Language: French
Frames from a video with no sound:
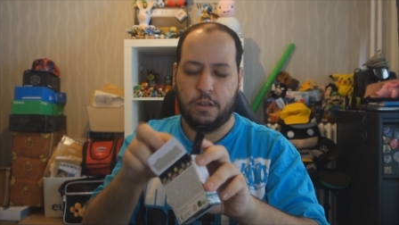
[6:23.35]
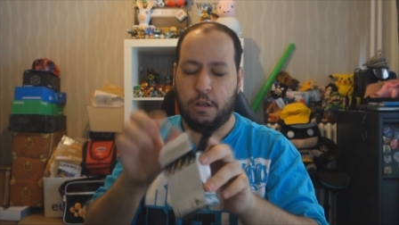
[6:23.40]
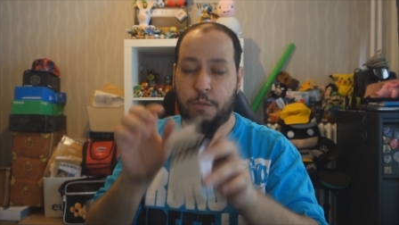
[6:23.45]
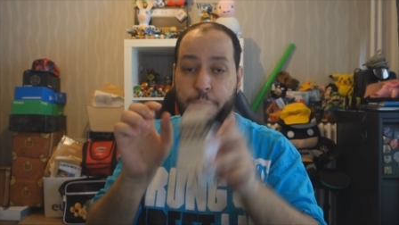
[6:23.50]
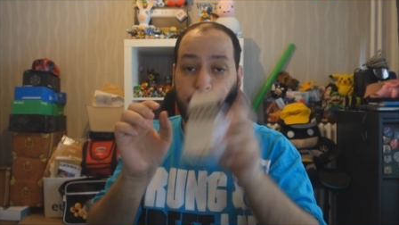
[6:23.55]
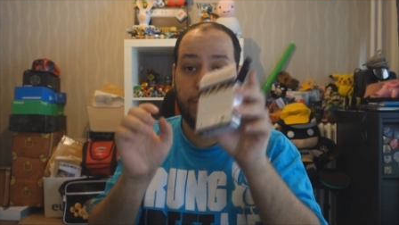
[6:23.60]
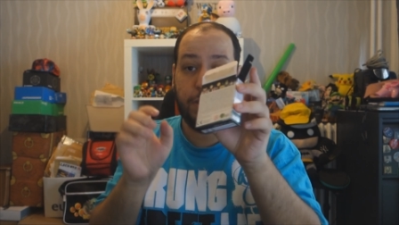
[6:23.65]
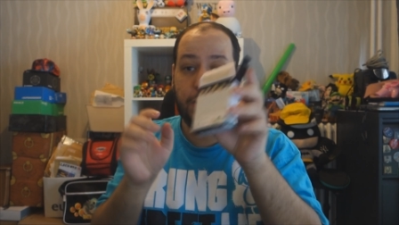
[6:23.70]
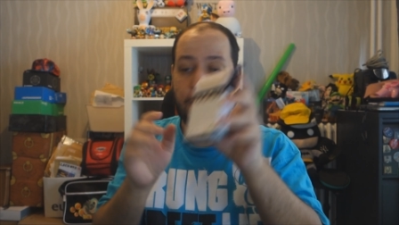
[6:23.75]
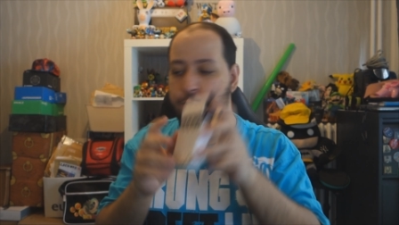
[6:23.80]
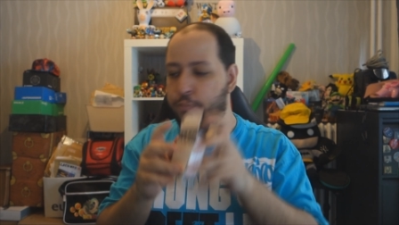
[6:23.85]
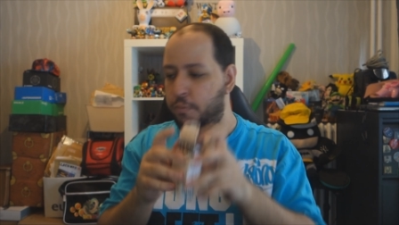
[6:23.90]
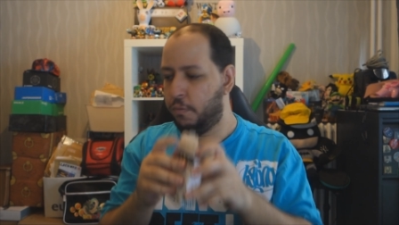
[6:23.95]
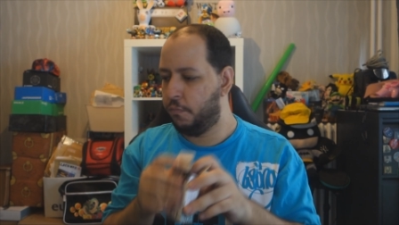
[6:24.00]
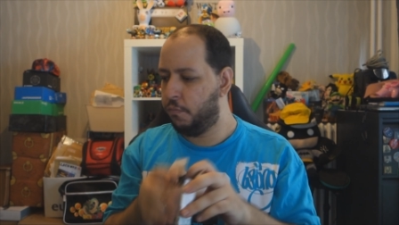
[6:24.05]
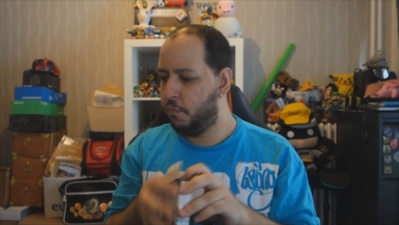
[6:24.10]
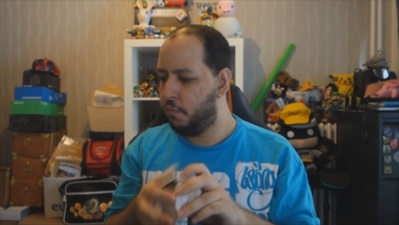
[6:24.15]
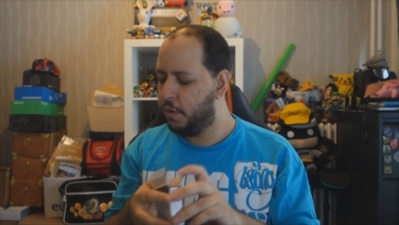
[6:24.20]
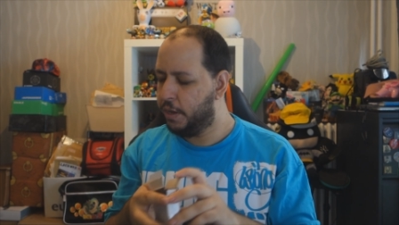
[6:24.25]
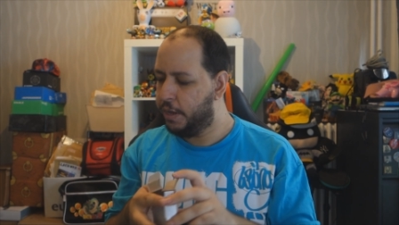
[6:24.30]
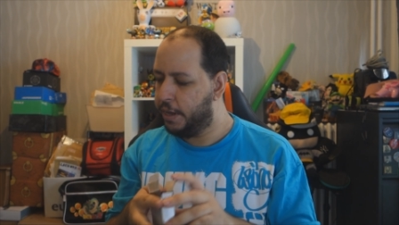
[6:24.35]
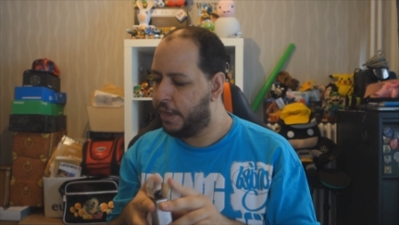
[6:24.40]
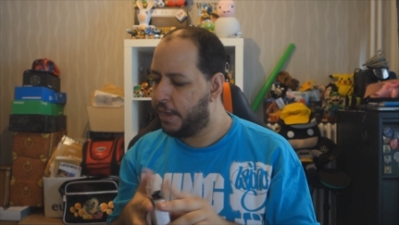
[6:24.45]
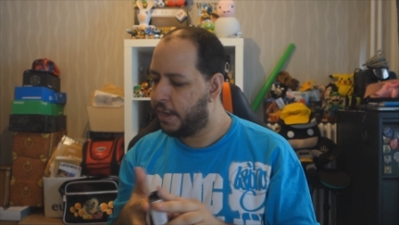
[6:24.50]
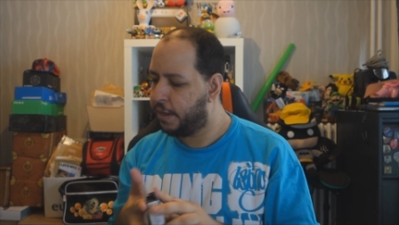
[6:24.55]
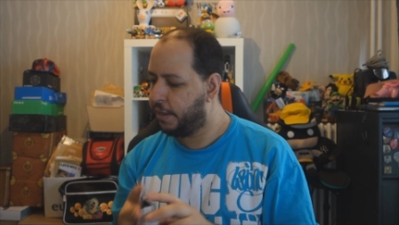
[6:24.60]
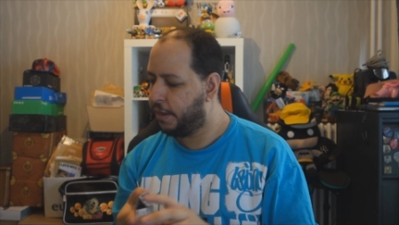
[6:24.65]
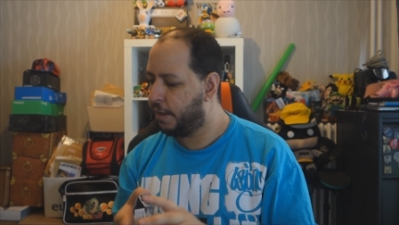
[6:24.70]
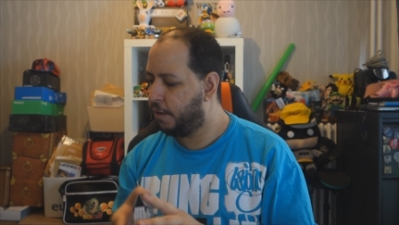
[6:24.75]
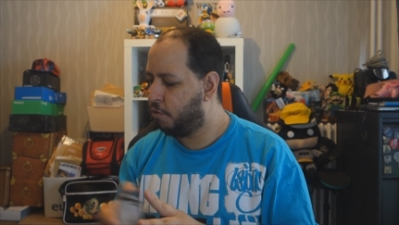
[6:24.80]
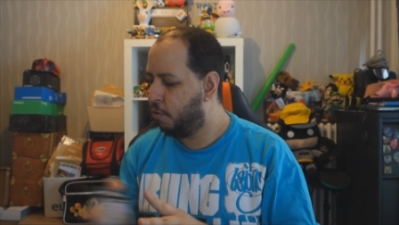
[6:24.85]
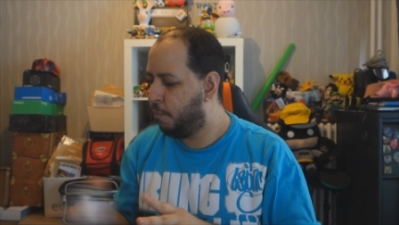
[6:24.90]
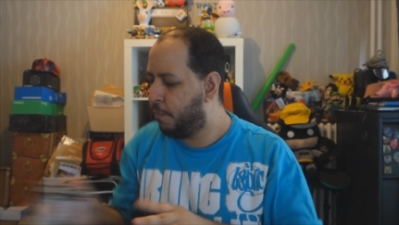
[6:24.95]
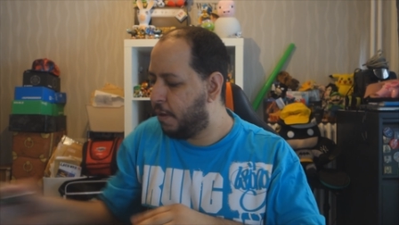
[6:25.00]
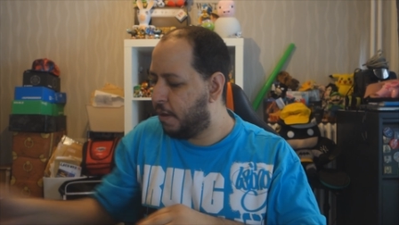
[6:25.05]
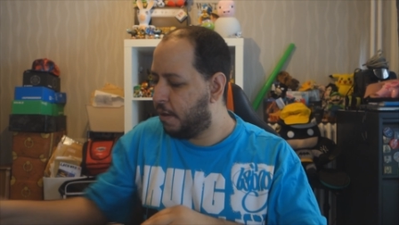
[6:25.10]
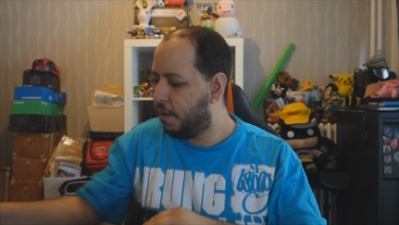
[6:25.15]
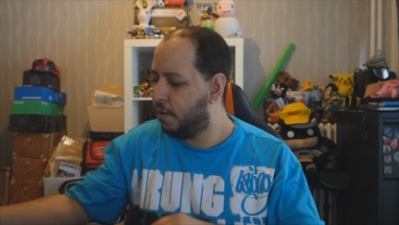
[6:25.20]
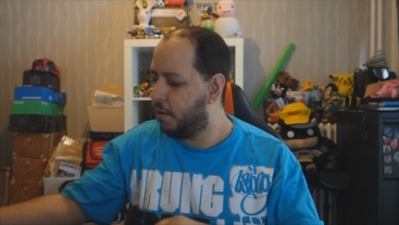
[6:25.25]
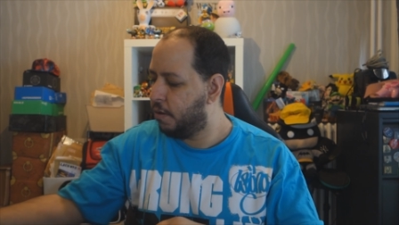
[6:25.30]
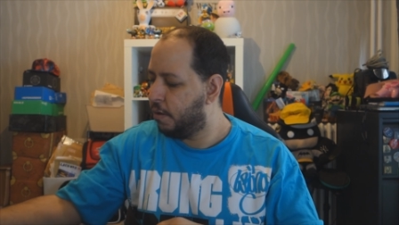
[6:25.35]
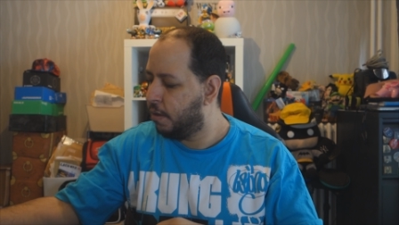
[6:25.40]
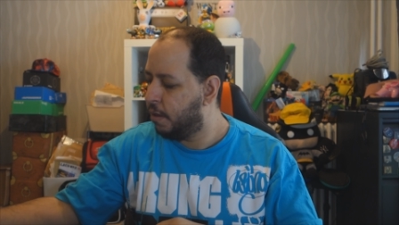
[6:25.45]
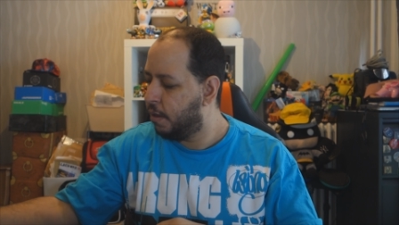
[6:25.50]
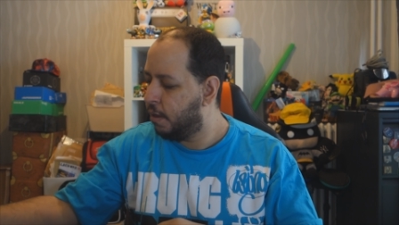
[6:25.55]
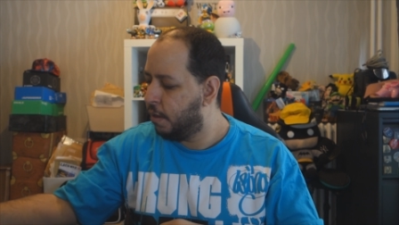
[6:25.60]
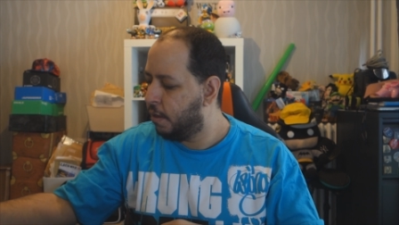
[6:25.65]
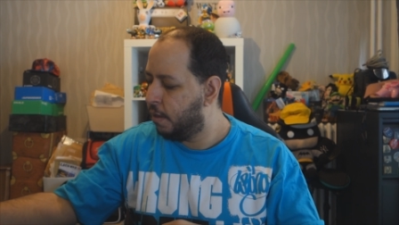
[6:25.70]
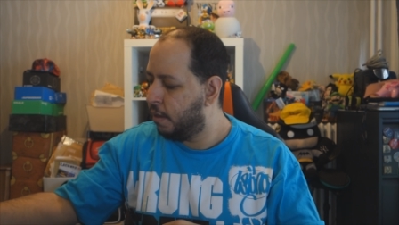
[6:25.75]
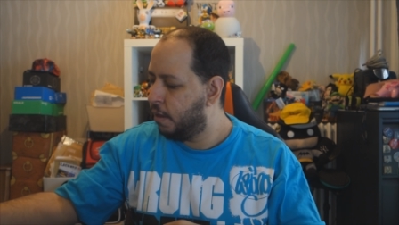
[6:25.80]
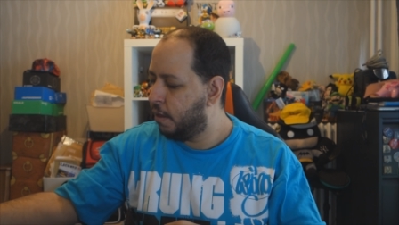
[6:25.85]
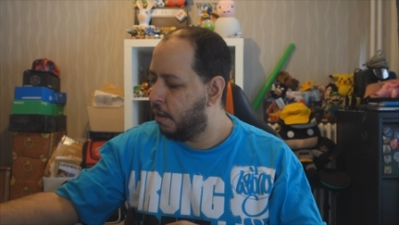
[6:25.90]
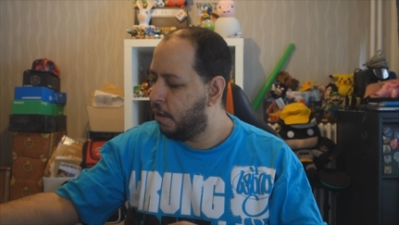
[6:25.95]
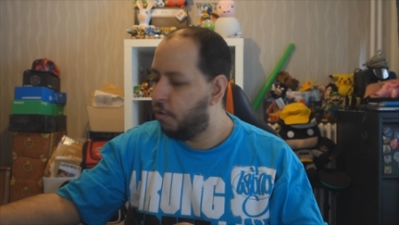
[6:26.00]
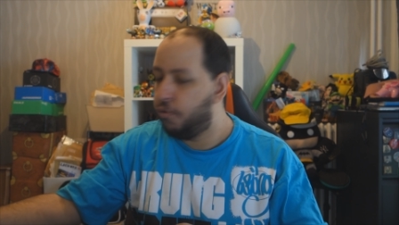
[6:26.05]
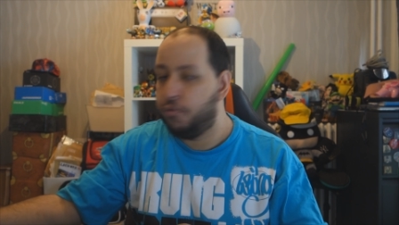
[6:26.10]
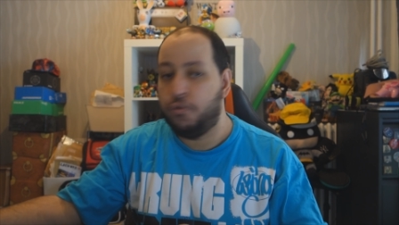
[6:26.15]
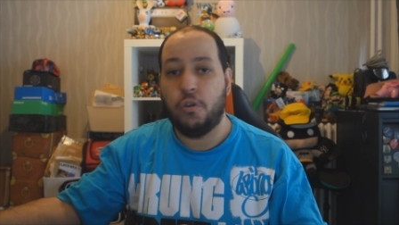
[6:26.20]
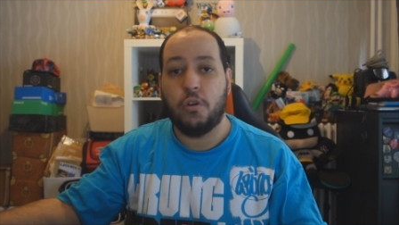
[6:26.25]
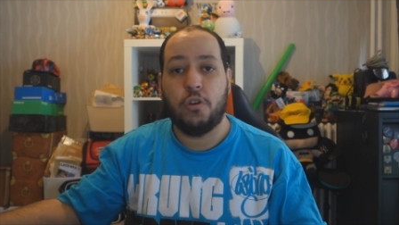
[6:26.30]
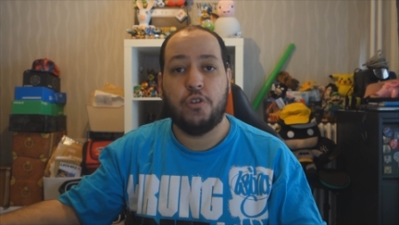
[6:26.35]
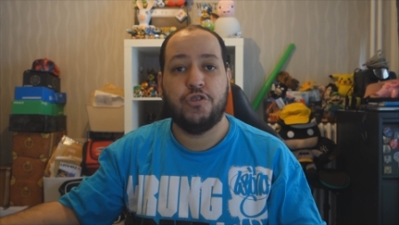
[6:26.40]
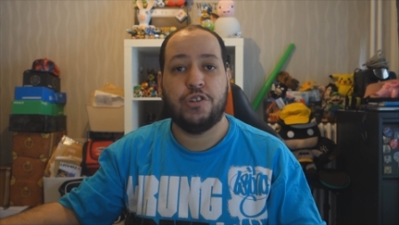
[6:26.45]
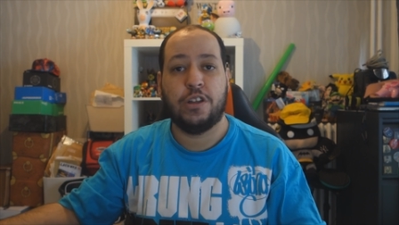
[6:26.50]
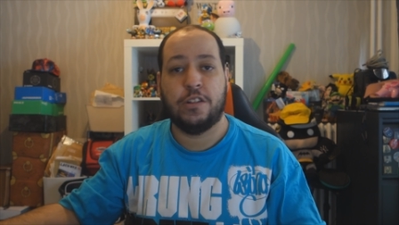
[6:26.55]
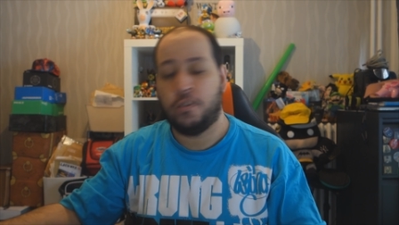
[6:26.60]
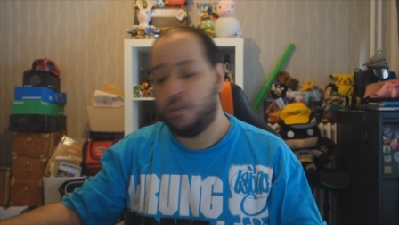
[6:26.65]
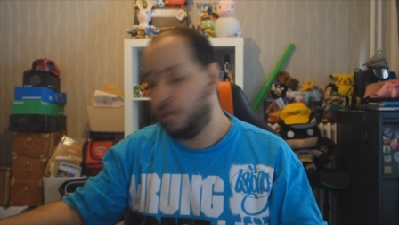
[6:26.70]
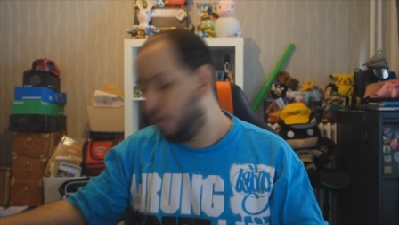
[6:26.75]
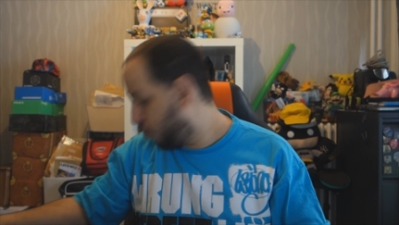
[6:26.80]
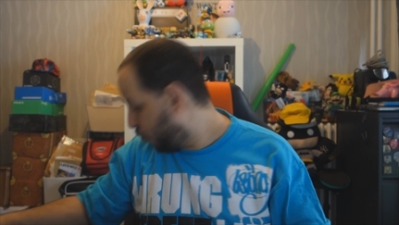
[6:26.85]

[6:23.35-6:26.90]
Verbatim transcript: Hop, il est pour vous, il est gardé quelque part, je le rangerai